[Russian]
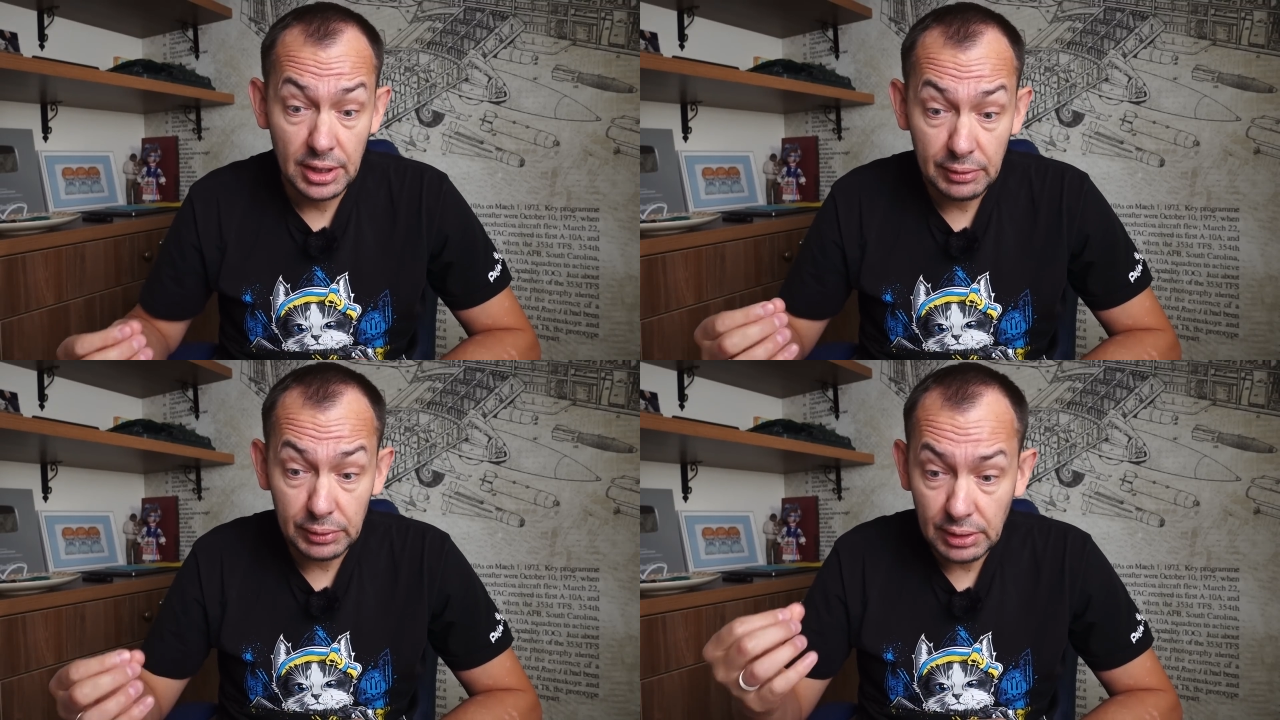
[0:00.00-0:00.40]

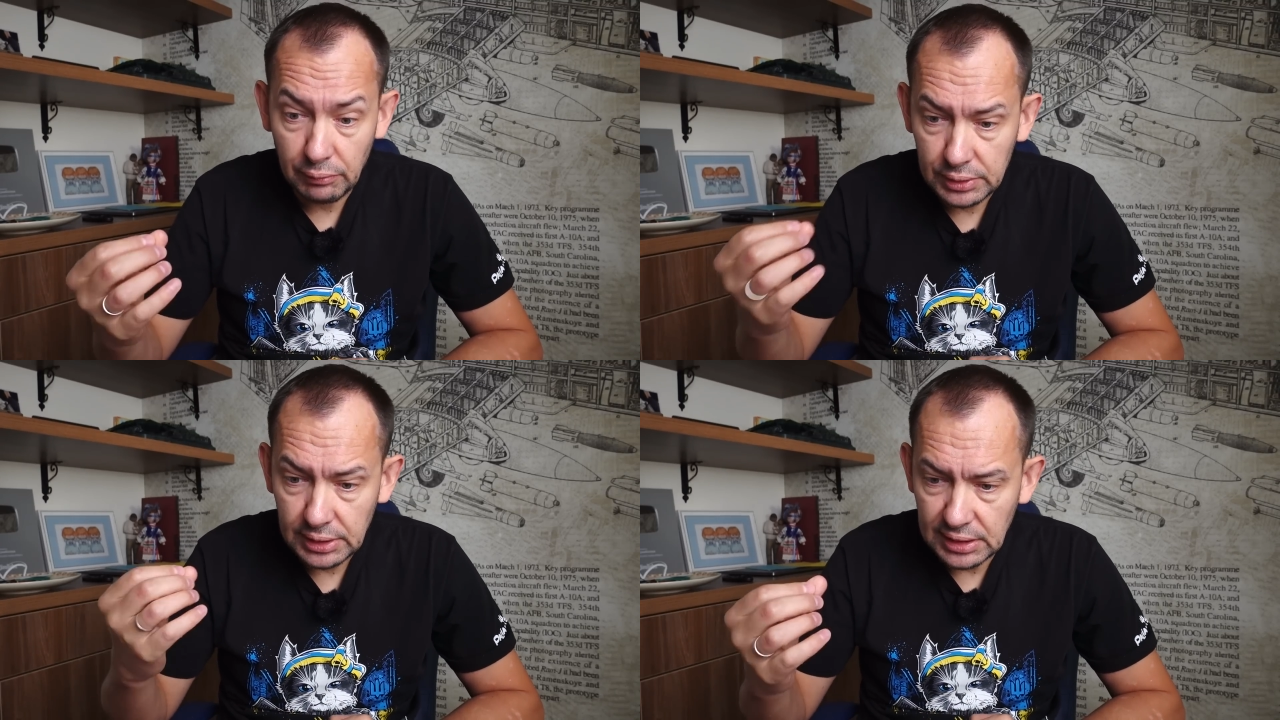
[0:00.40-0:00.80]
И вот,
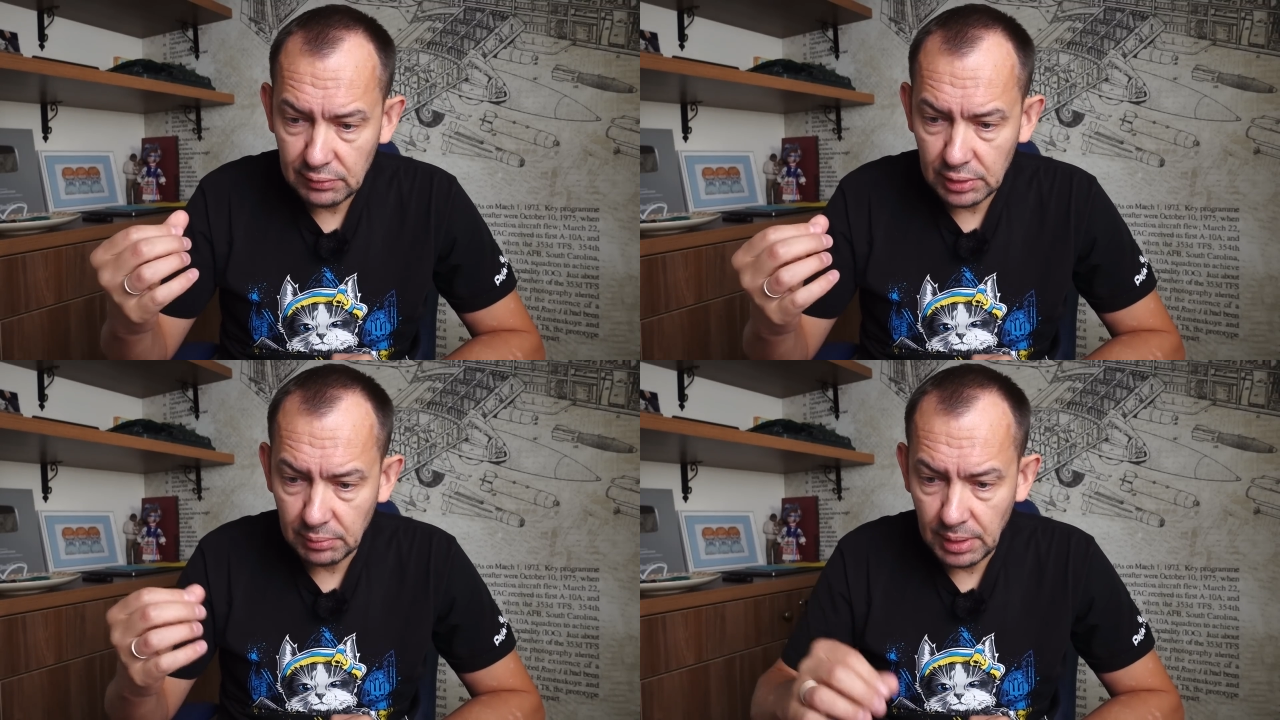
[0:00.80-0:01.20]
вот этот
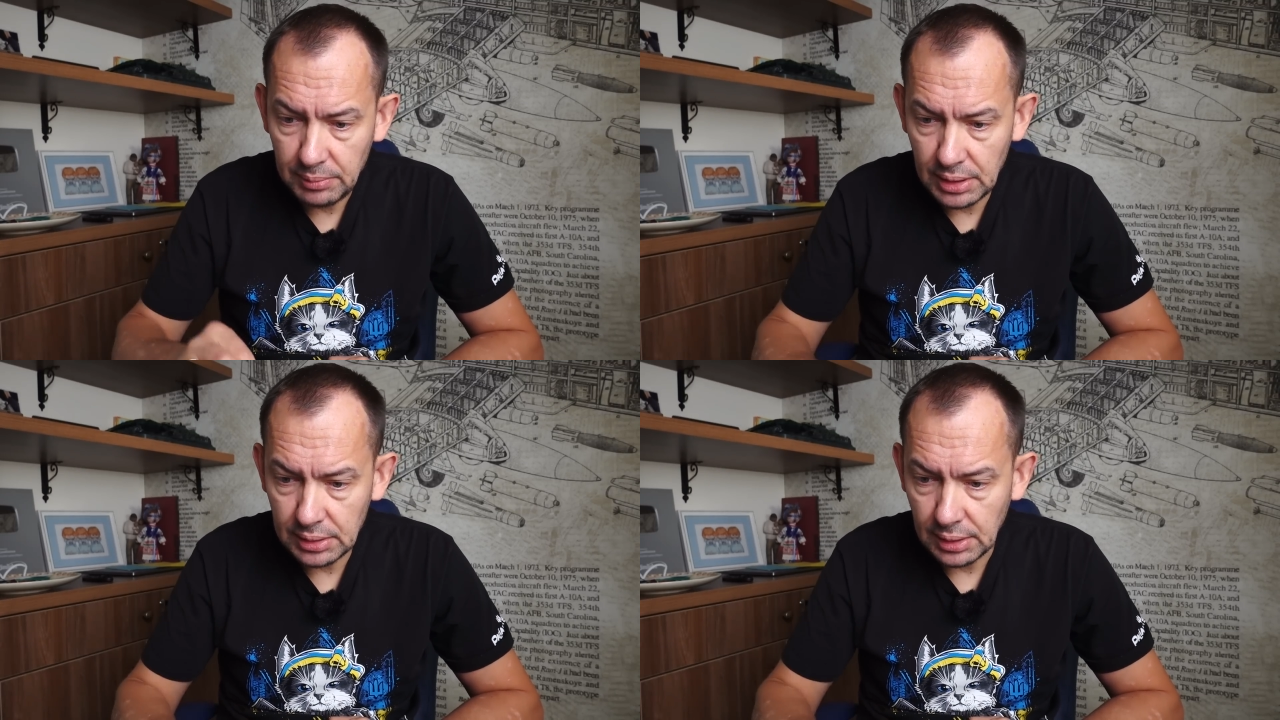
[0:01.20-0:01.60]
вот
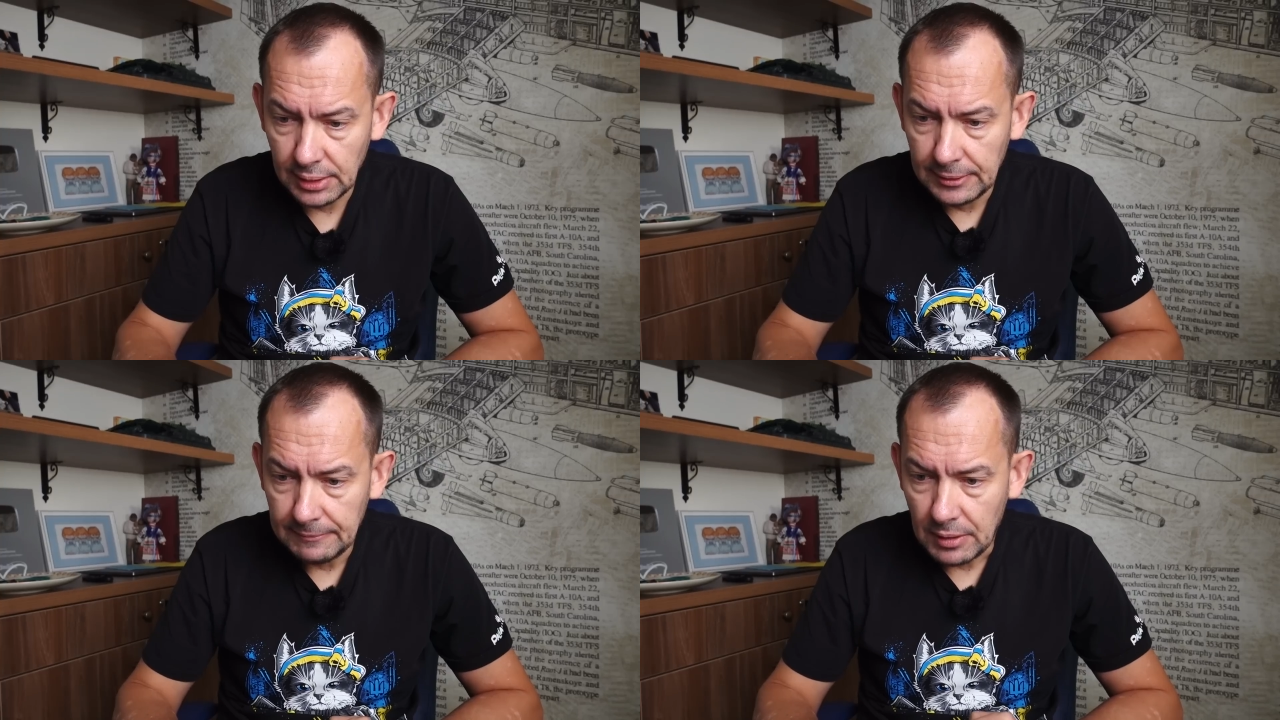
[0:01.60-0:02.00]
момент,
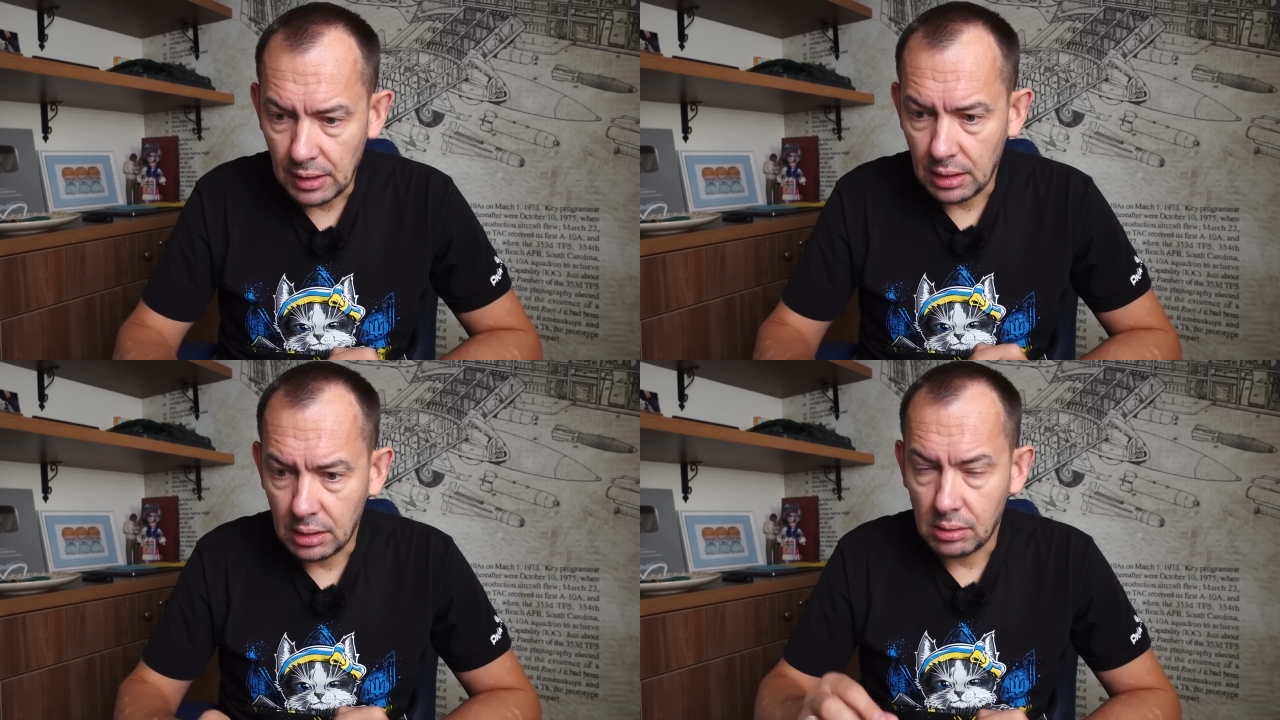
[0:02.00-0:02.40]

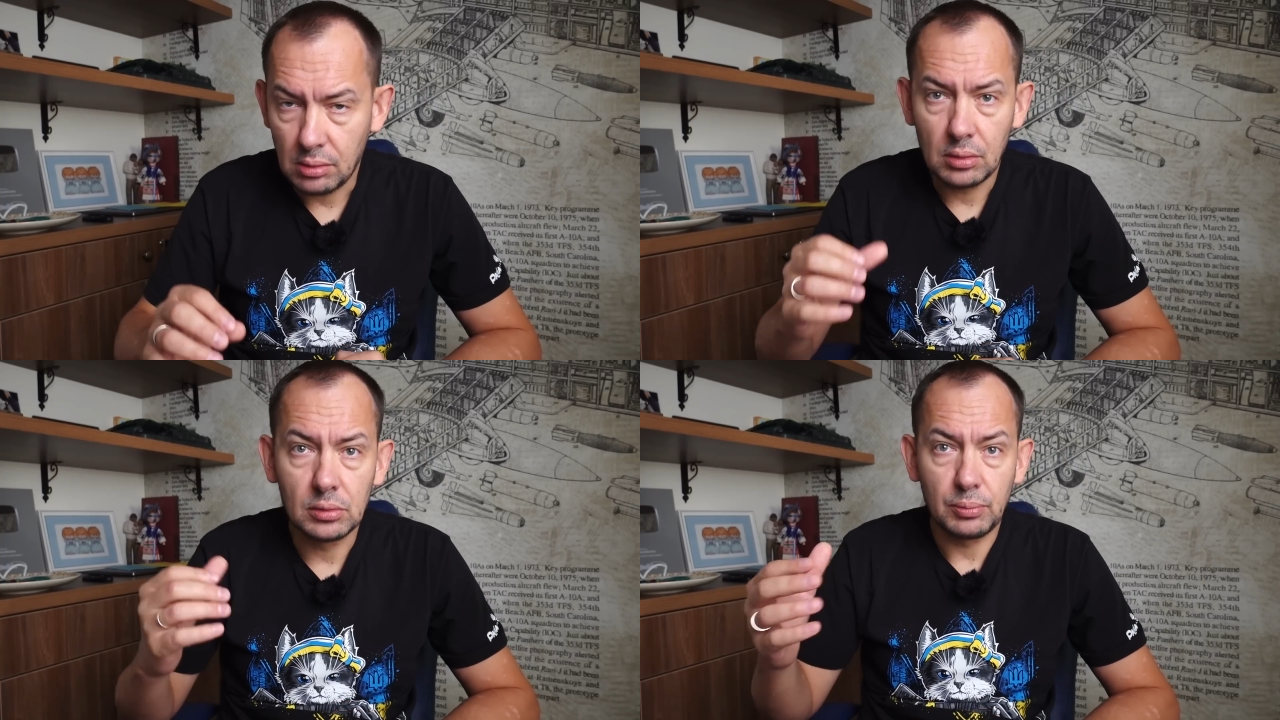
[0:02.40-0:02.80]

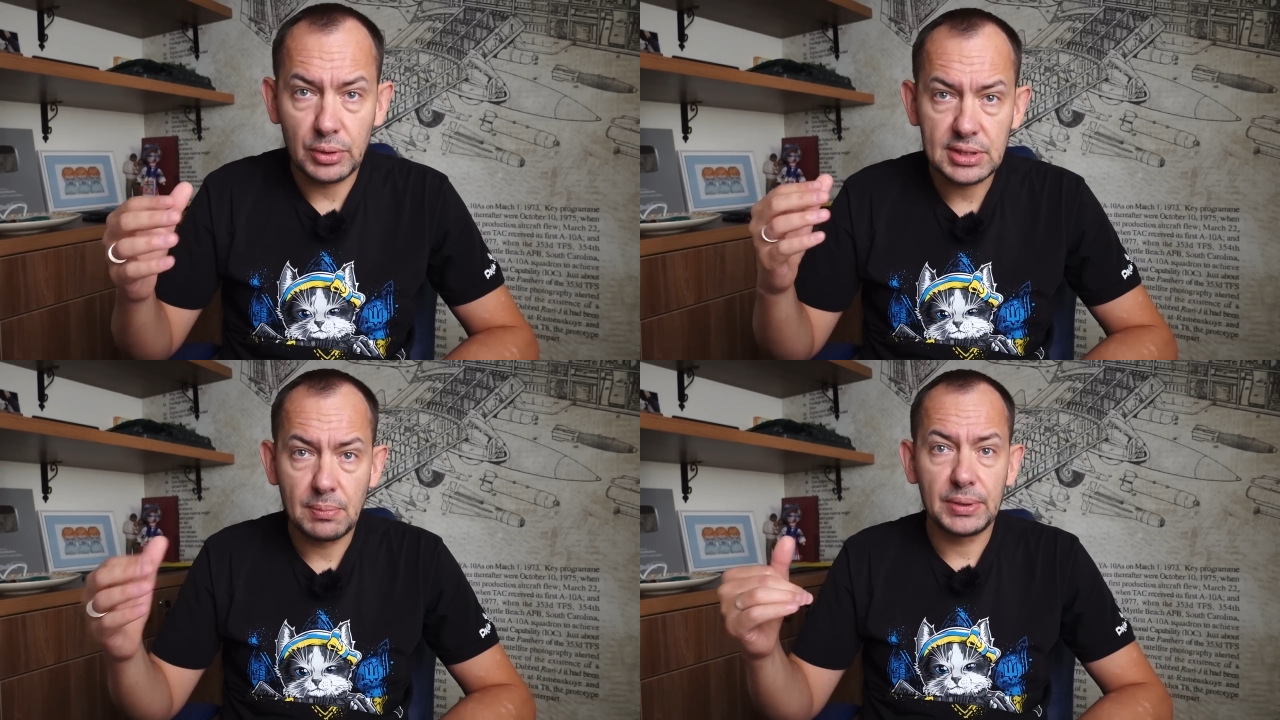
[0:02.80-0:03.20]
он
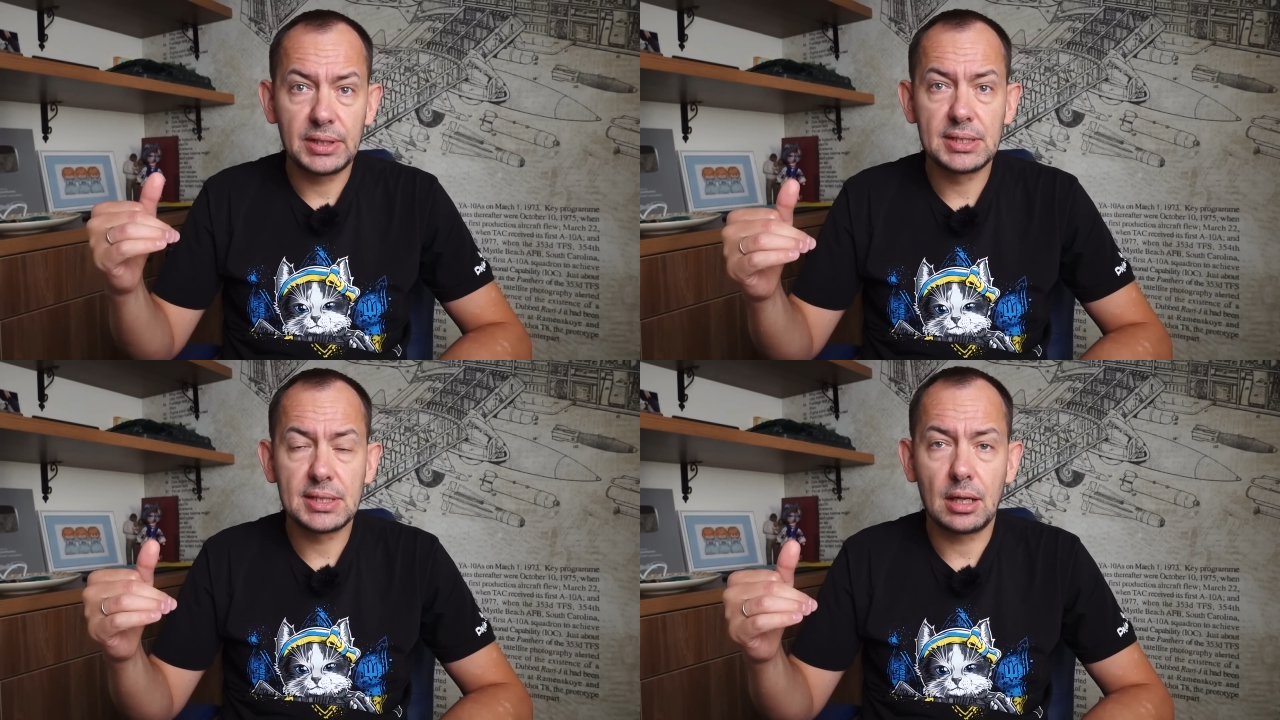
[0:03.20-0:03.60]
просто
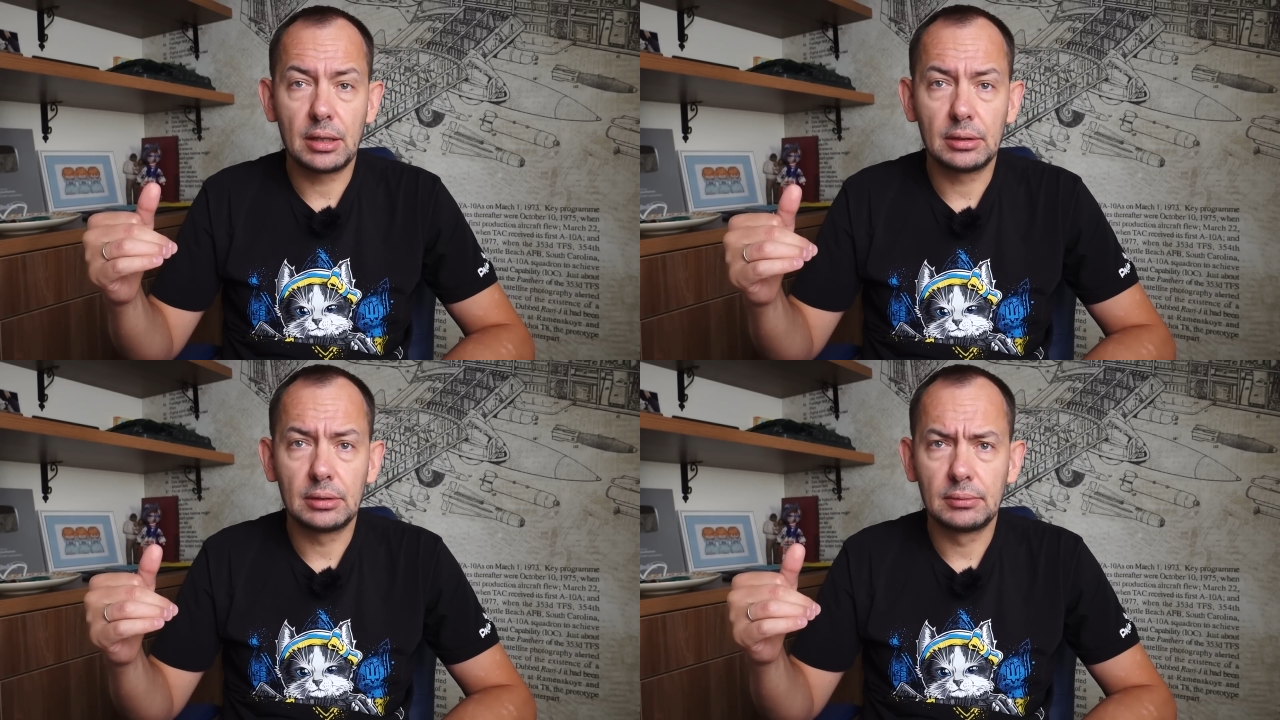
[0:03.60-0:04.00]

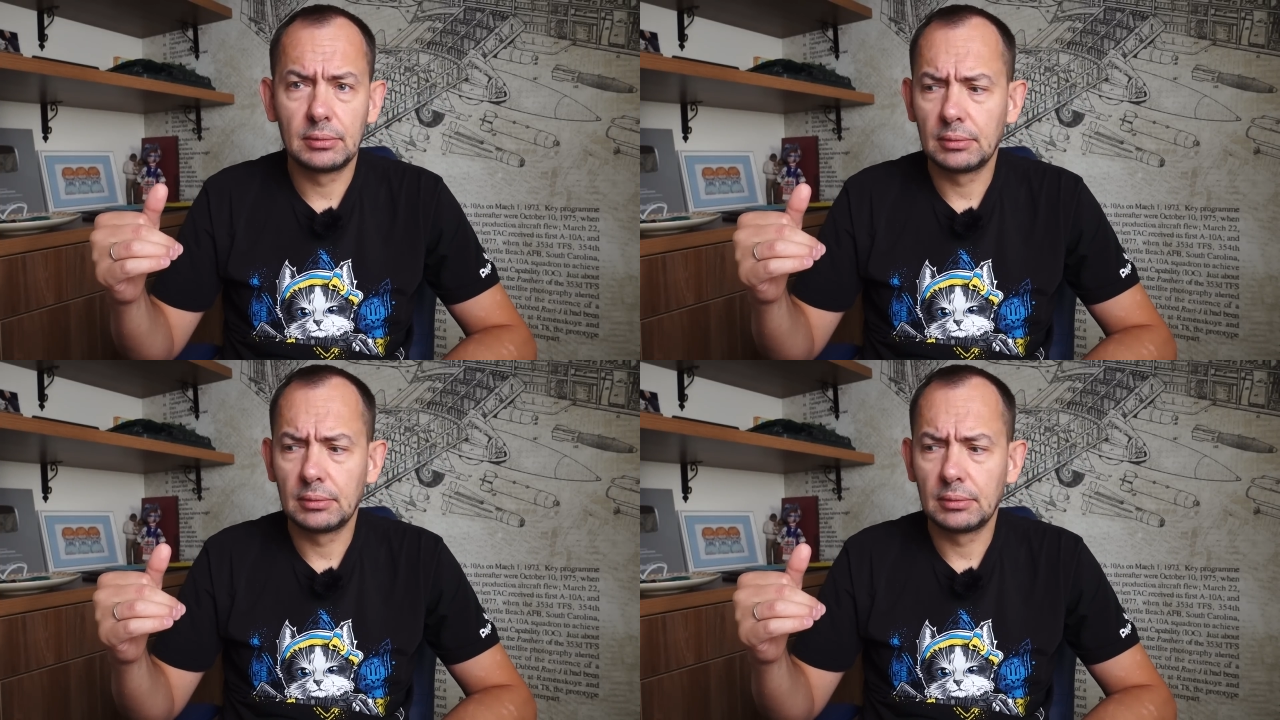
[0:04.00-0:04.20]
потрясает,